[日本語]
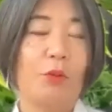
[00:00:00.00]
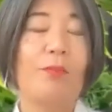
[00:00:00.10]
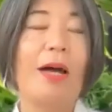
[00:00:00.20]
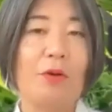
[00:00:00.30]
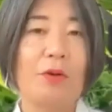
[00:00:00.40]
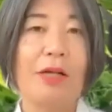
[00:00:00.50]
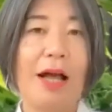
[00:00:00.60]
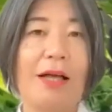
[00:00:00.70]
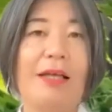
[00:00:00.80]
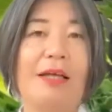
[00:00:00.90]
倍音
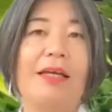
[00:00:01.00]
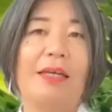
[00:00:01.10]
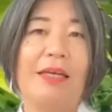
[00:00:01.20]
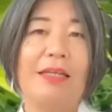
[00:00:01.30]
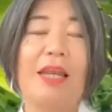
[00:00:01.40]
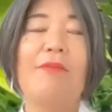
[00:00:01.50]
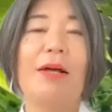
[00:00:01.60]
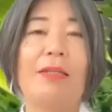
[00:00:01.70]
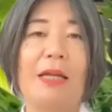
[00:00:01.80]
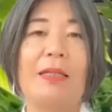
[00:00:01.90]
が、えなれ
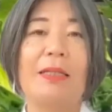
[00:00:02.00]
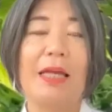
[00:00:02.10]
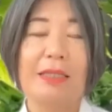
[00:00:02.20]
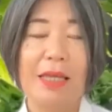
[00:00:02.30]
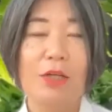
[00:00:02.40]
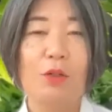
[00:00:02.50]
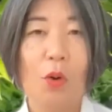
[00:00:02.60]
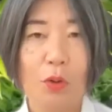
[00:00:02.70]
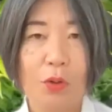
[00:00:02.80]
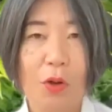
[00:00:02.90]
ばなっている
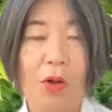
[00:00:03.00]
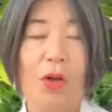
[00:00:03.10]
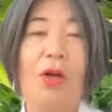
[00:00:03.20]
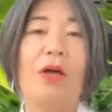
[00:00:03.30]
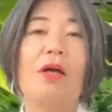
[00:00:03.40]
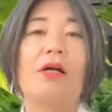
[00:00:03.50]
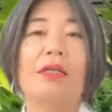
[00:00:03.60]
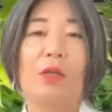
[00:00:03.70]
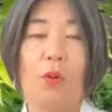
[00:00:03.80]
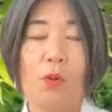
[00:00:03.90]
ほど、
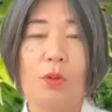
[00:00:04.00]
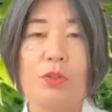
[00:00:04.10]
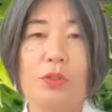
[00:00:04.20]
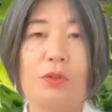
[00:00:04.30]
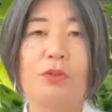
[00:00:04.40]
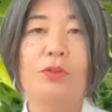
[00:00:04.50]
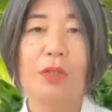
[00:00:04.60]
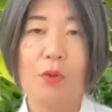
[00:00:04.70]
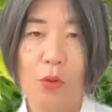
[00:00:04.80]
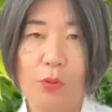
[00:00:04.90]
心地よく
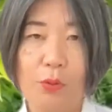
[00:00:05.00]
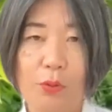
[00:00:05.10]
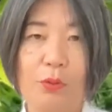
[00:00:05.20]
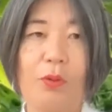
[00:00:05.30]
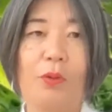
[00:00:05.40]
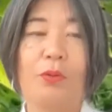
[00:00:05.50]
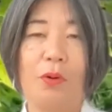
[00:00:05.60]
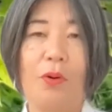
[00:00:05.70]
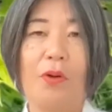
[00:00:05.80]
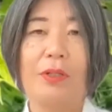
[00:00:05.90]
聞こえるというこ
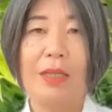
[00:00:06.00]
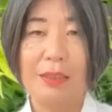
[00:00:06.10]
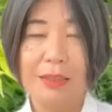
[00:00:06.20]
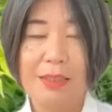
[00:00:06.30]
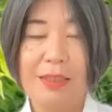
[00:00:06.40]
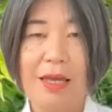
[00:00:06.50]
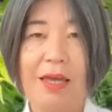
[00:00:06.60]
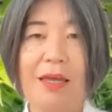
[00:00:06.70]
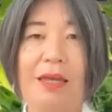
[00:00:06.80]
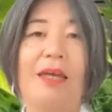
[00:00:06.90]
となんです
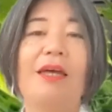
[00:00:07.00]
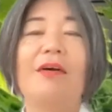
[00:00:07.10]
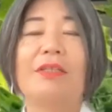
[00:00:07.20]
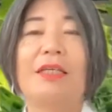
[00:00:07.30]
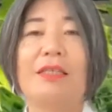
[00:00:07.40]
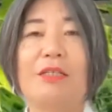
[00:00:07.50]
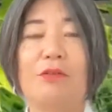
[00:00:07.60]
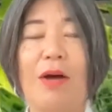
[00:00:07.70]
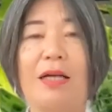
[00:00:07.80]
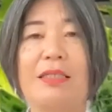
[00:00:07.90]
ね。私た
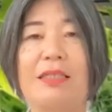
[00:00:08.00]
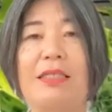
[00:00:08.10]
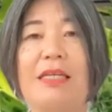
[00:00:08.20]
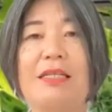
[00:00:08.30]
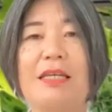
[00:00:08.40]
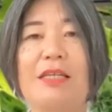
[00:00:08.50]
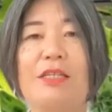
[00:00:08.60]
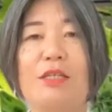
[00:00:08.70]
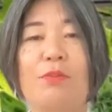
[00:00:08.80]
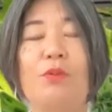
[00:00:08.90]
ちは自然に
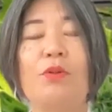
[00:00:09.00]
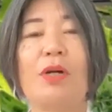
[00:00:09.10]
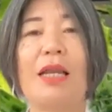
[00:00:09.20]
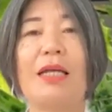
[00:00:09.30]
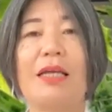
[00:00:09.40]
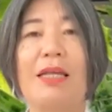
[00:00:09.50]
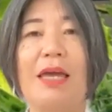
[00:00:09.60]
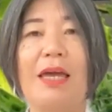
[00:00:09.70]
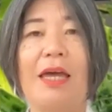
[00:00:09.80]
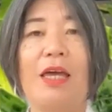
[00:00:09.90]
自分の体
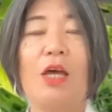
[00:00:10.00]
で